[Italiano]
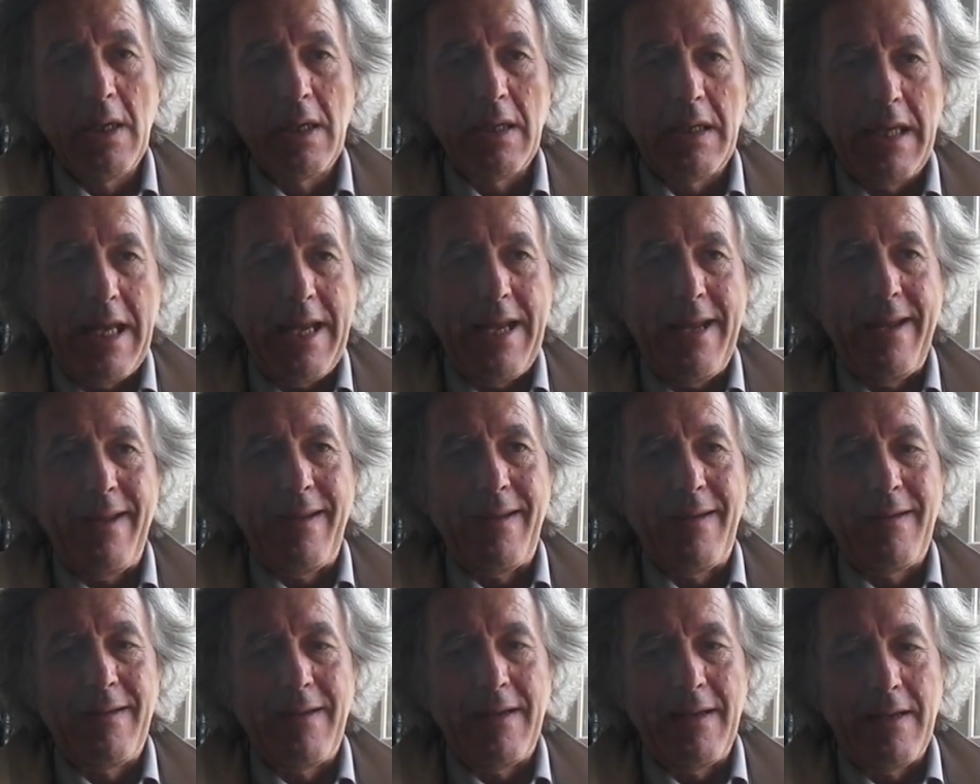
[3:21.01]

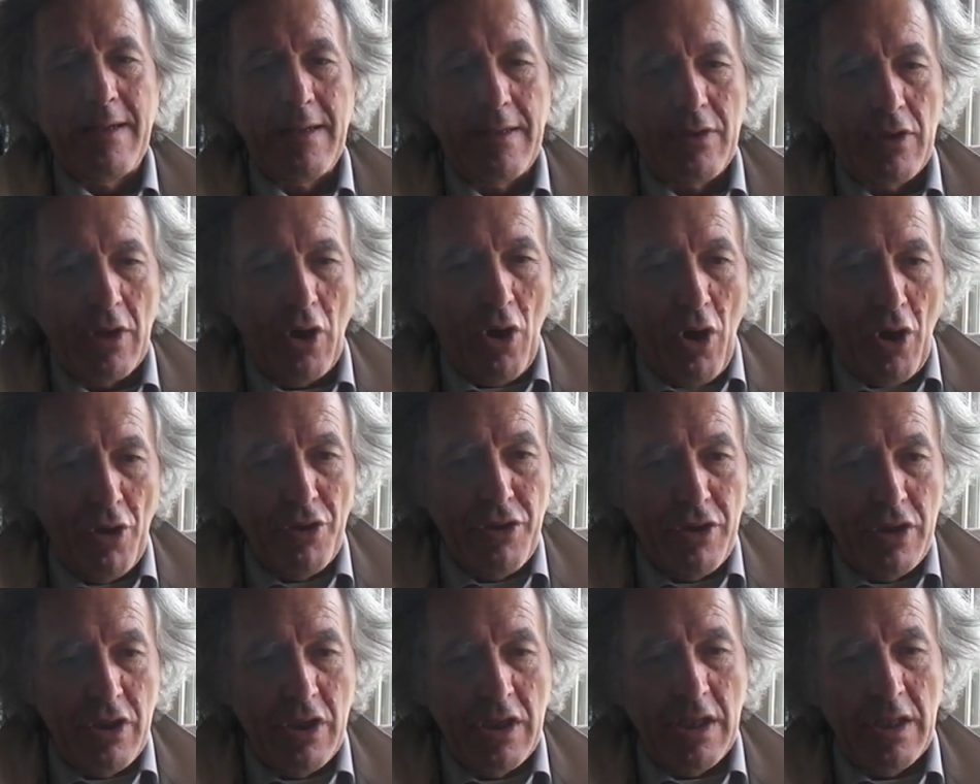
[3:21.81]
che
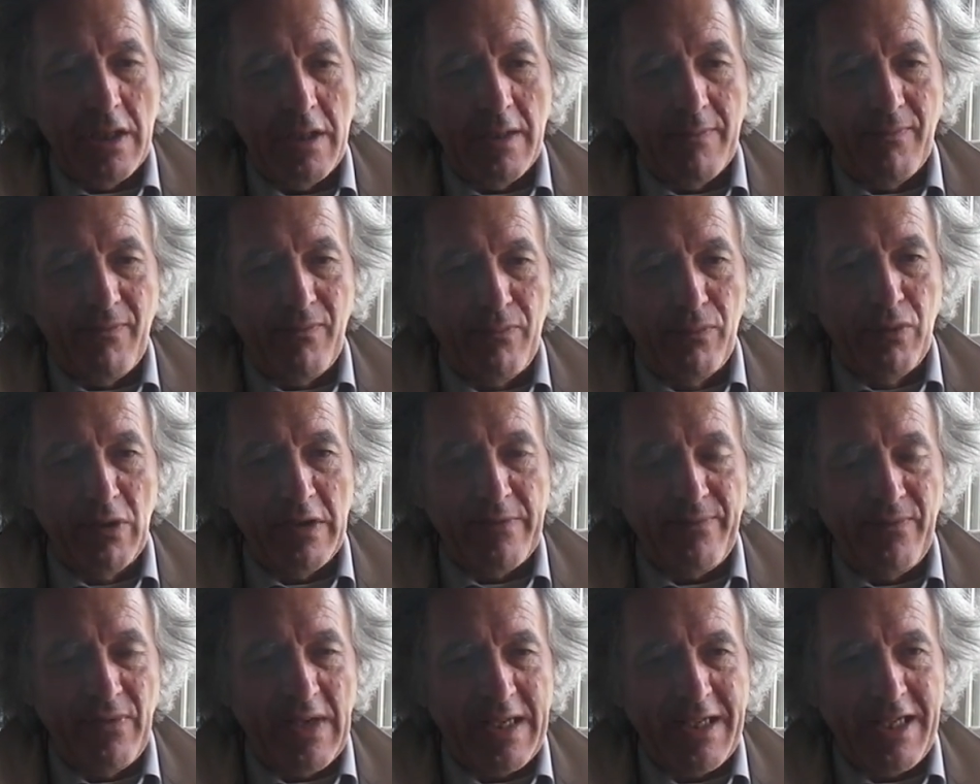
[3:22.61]
ogni
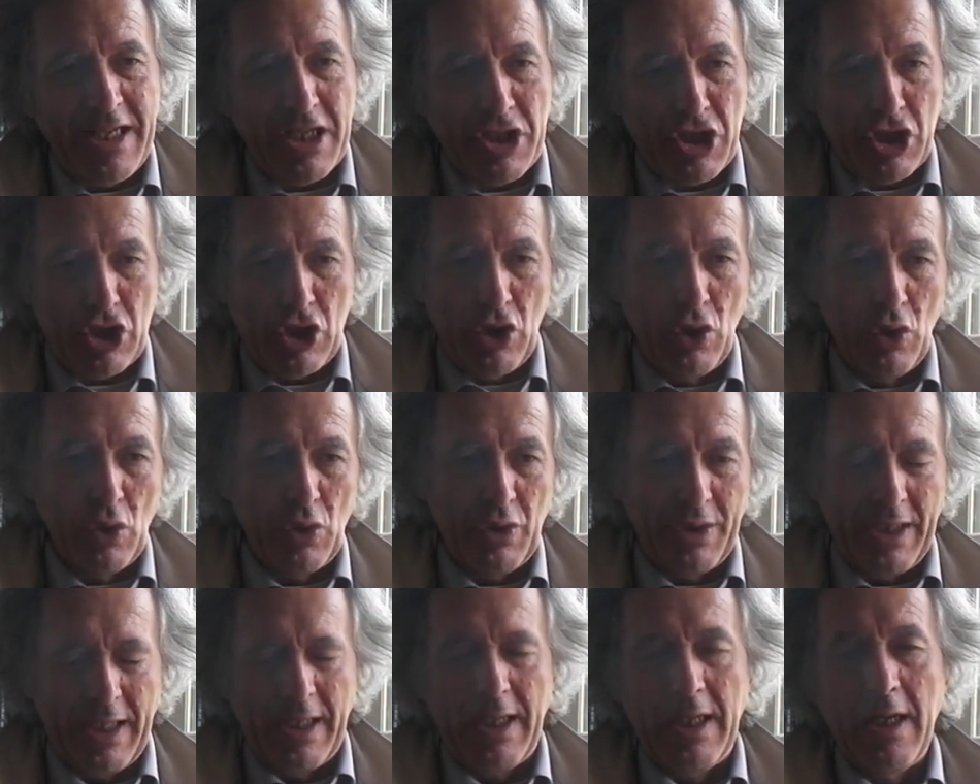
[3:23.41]

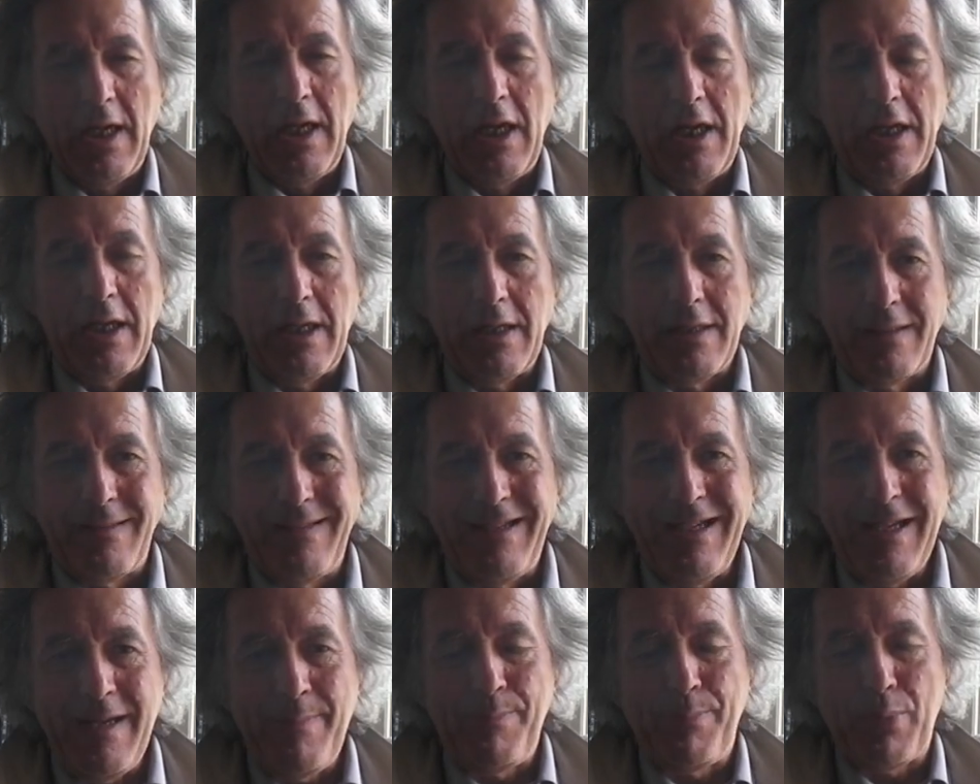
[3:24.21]
variazione
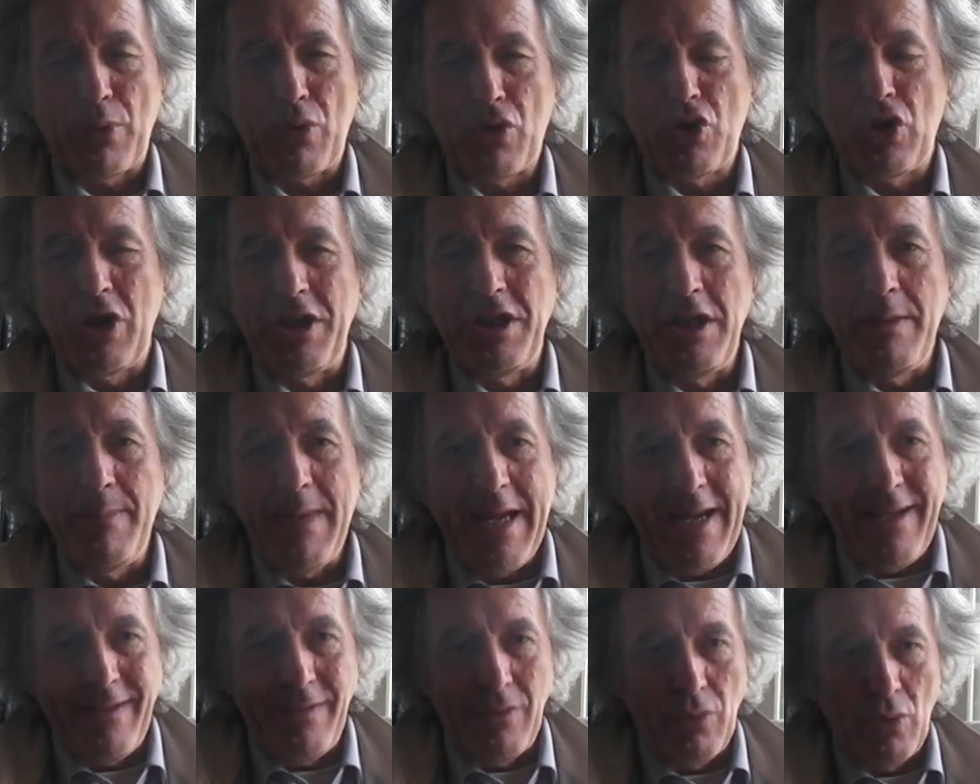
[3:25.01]
di
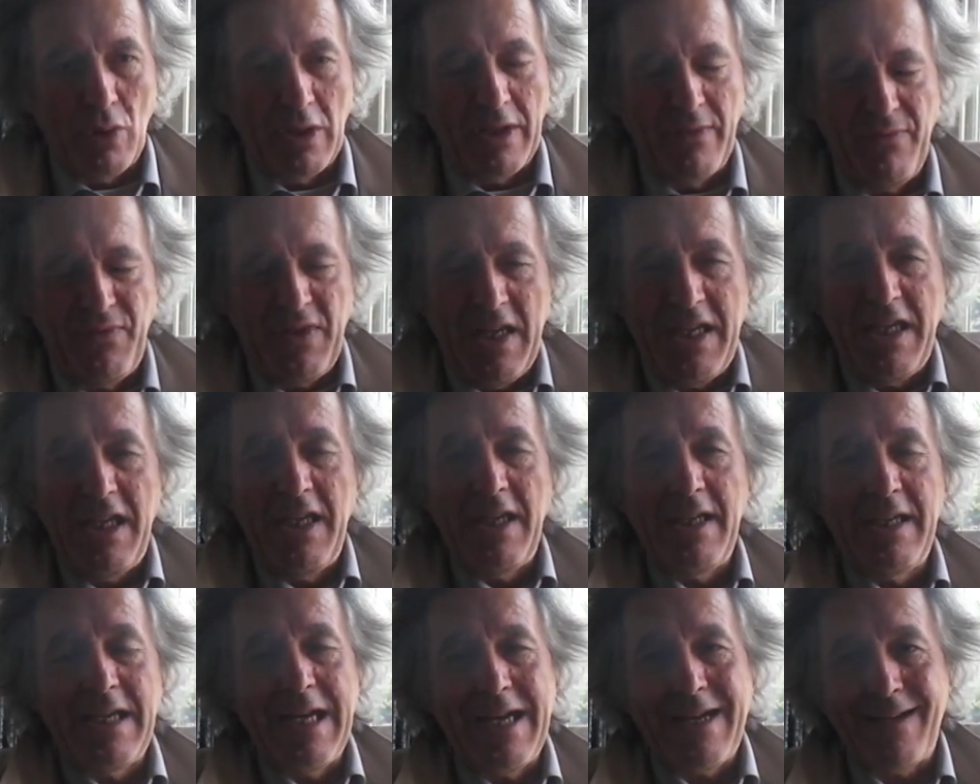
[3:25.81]
procedimento che viene
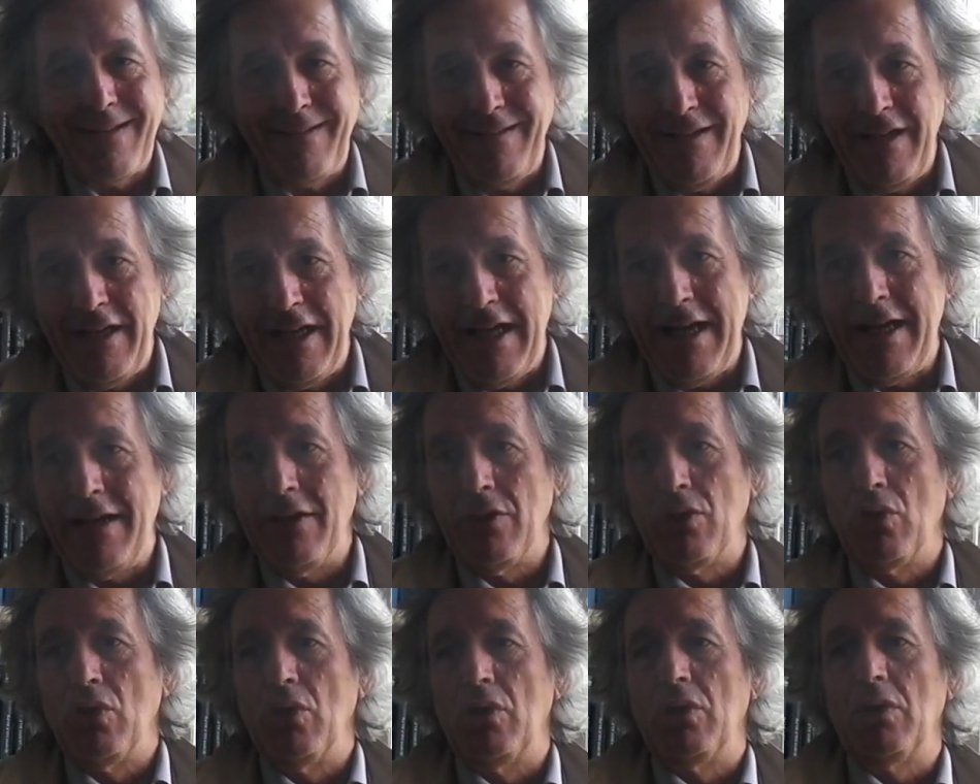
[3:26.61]

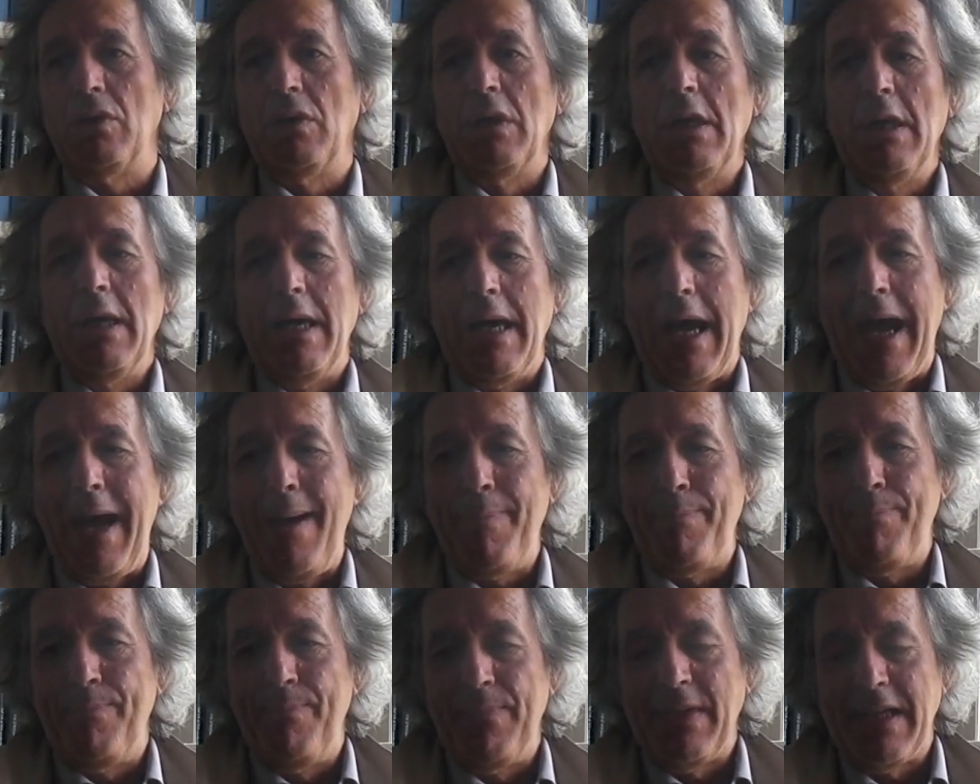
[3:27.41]
incardinato
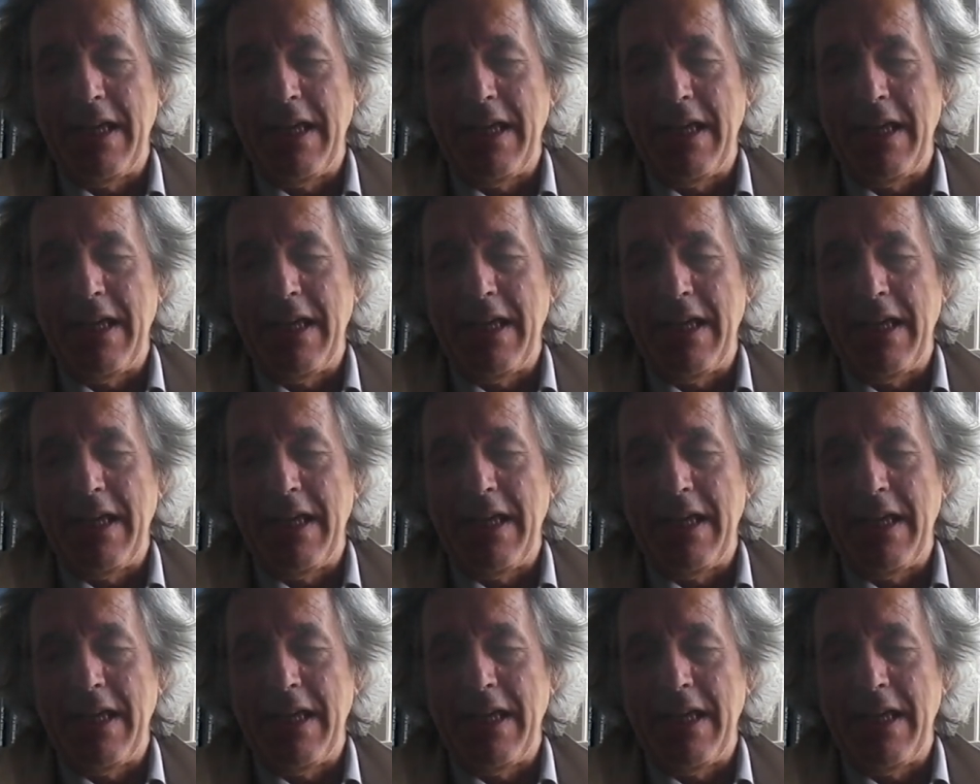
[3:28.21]
a,